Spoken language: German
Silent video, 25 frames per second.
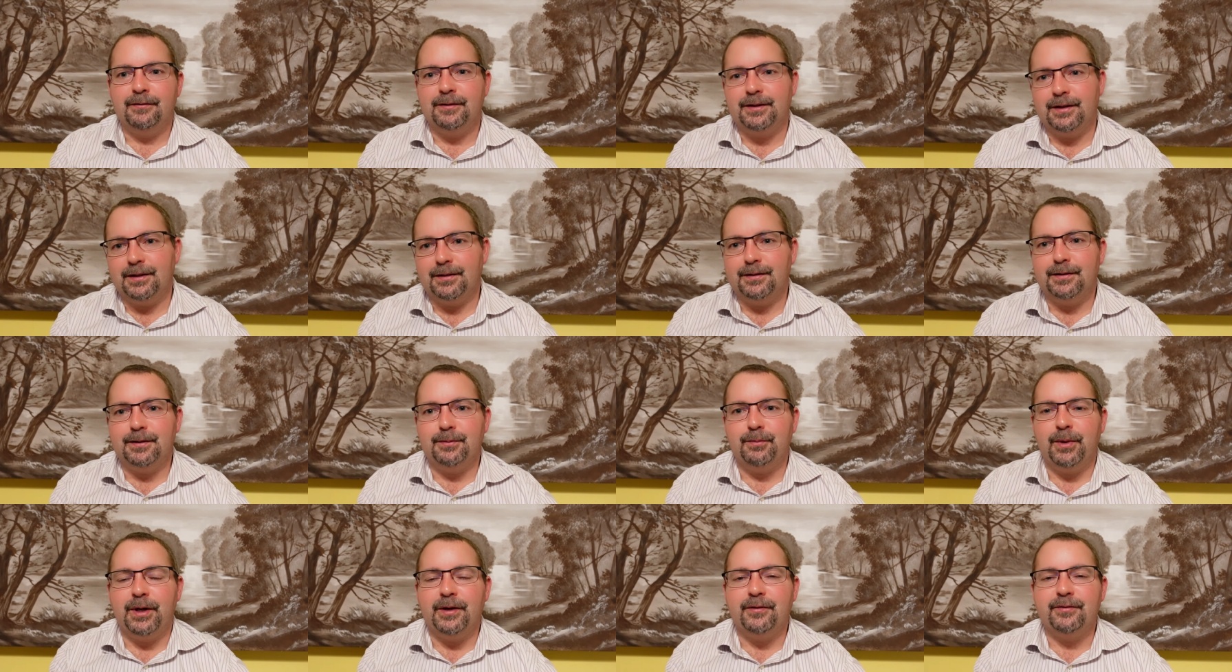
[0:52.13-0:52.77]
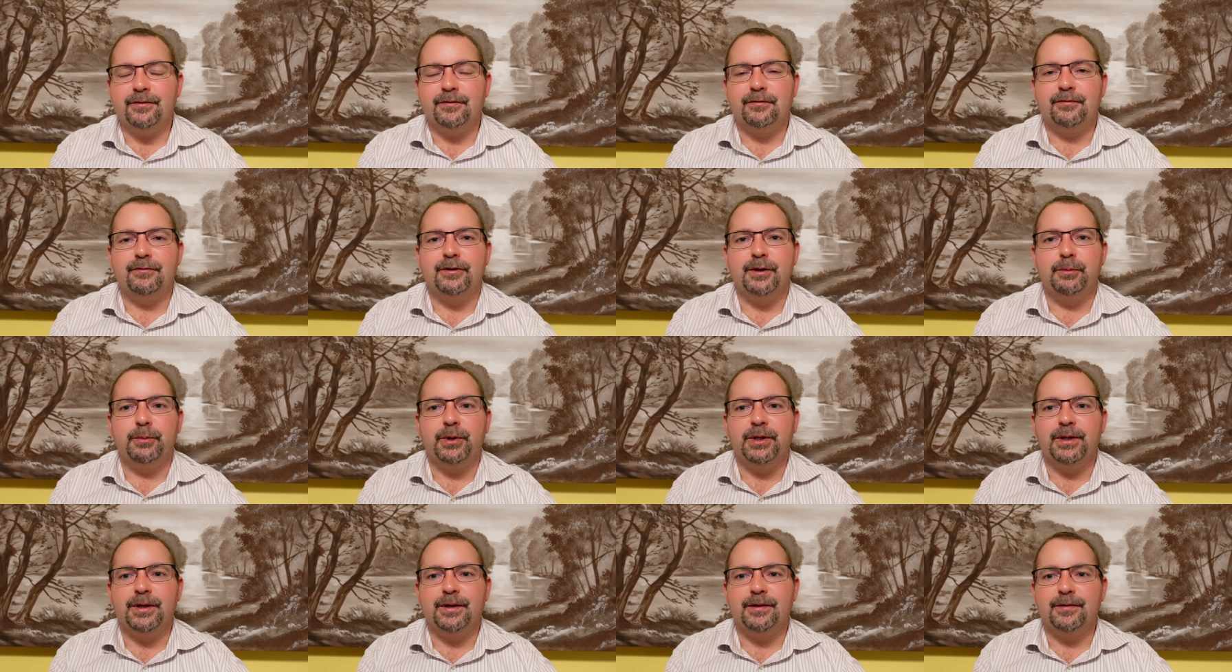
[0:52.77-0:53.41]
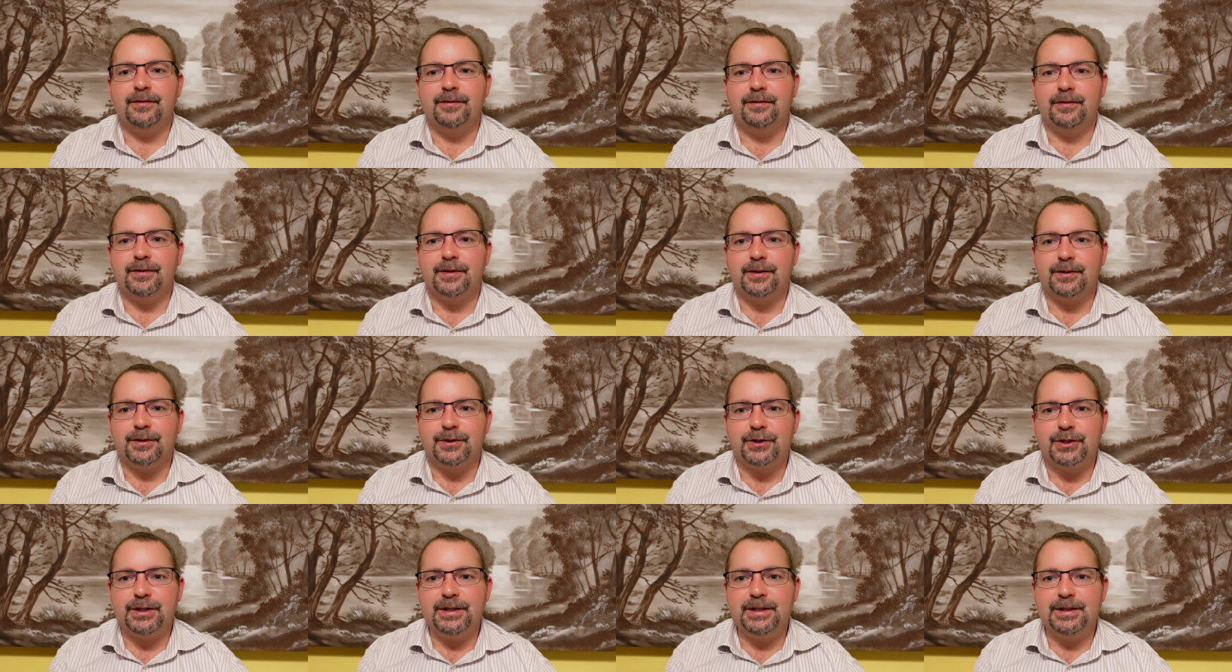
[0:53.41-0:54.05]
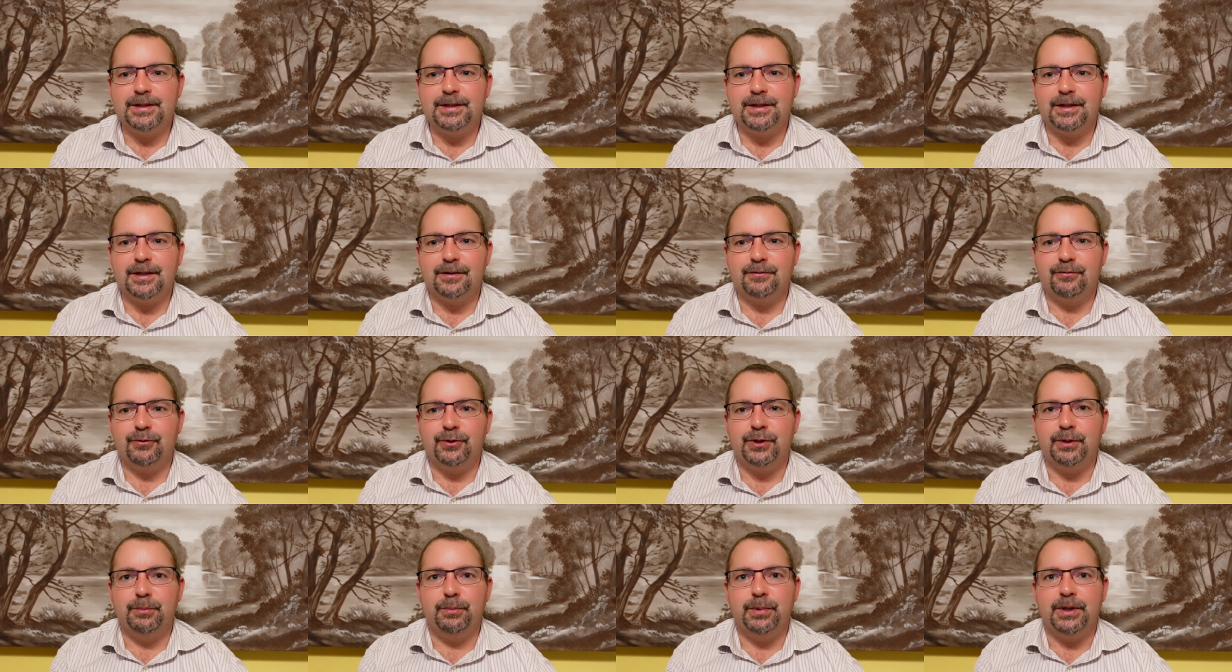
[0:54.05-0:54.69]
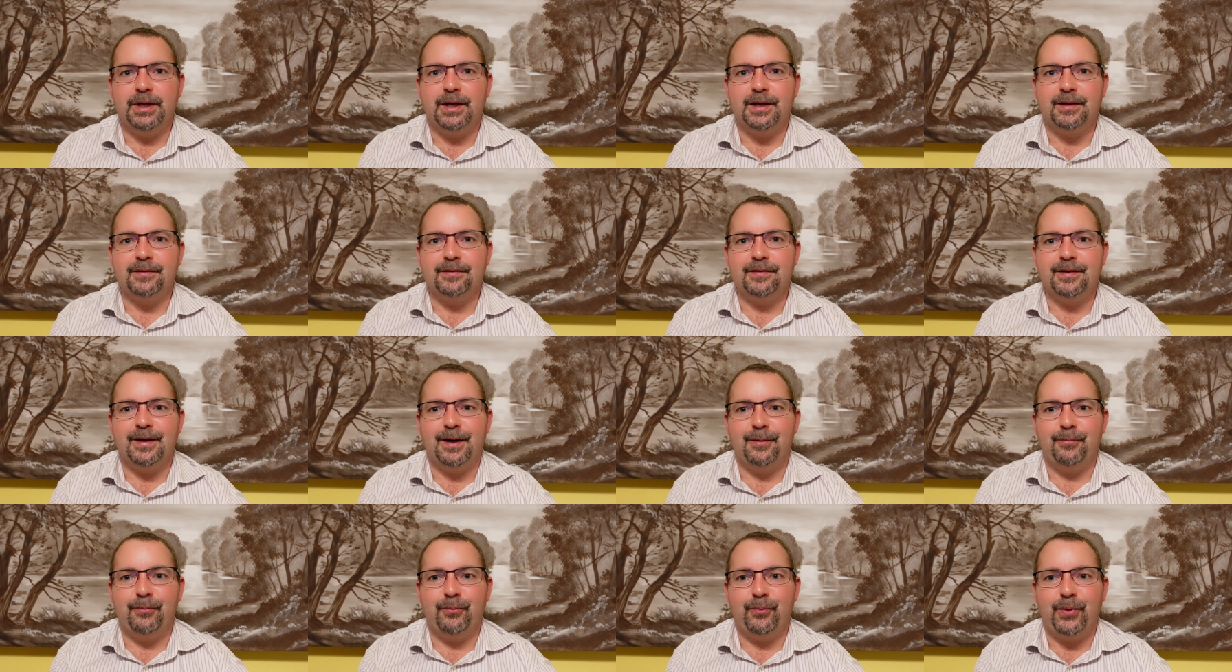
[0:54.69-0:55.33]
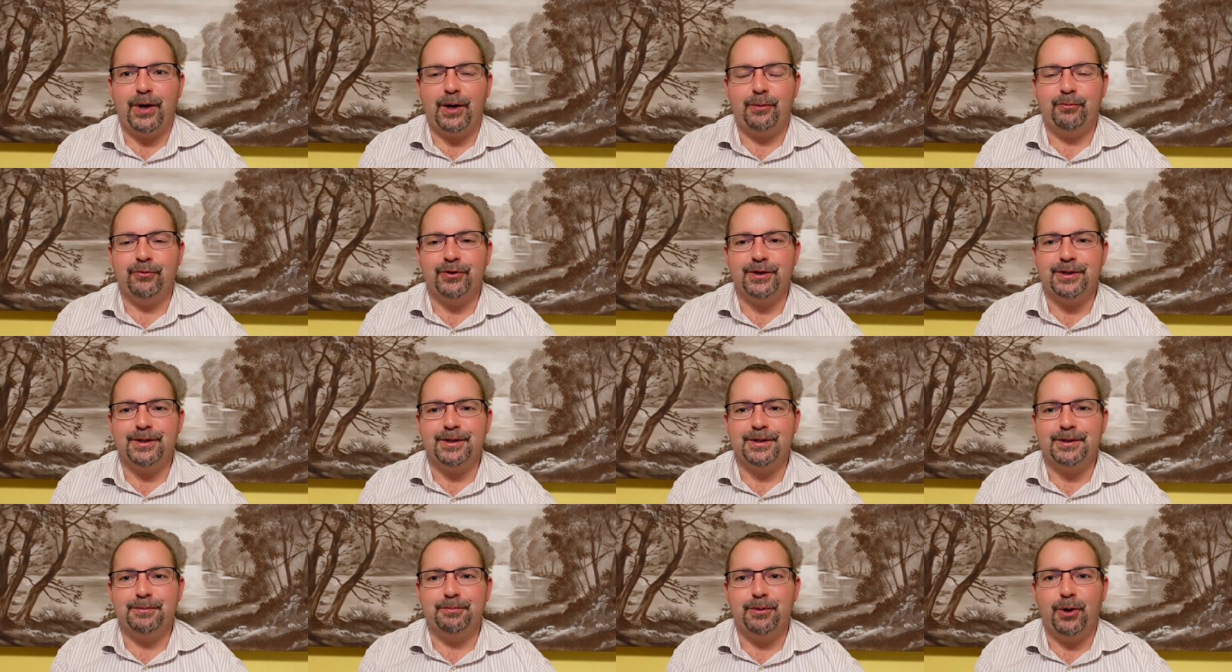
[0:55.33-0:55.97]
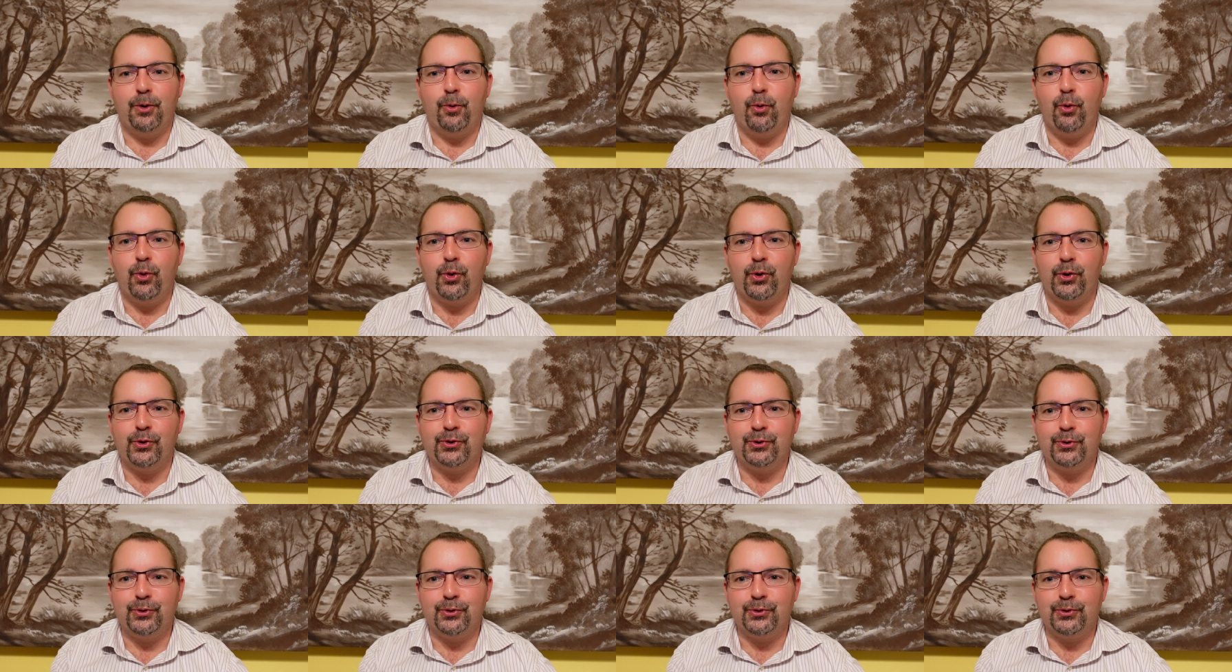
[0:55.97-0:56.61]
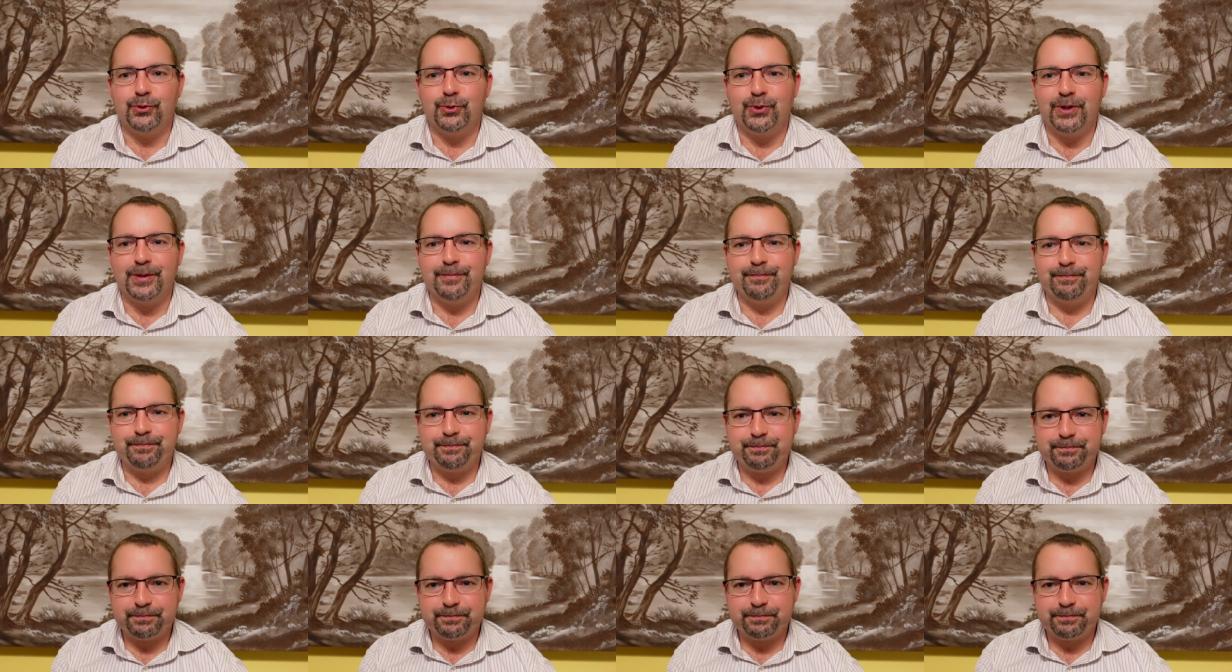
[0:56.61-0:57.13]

den die meisten Firmen als äh, Stichtag für die Bilanz haben, haben wir da immer Hochkonjunktur